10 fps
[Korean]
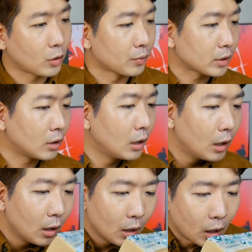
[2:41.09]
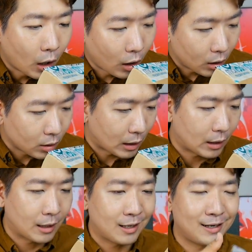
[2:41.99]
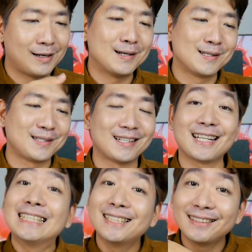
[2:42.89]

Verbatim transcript: 없어. 어, 아, 짜잔.